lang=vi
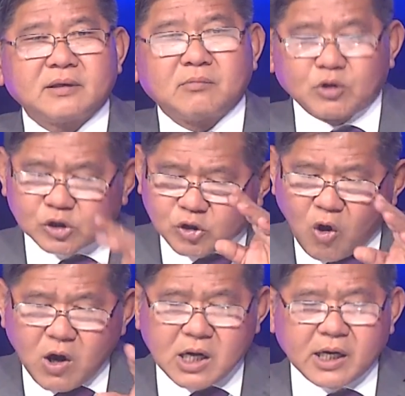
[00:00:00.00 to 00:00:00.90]
Một
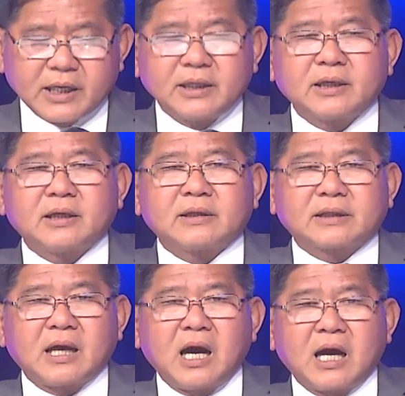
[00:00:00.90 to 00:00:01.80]
số người
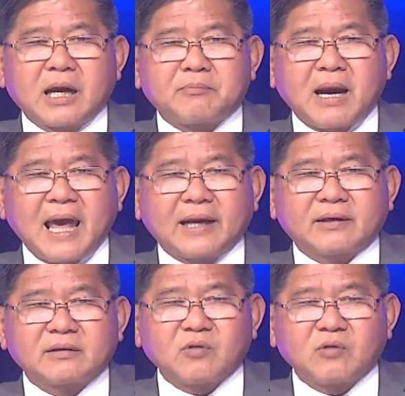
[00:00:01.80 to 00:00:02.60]
ở gần Ba Lan,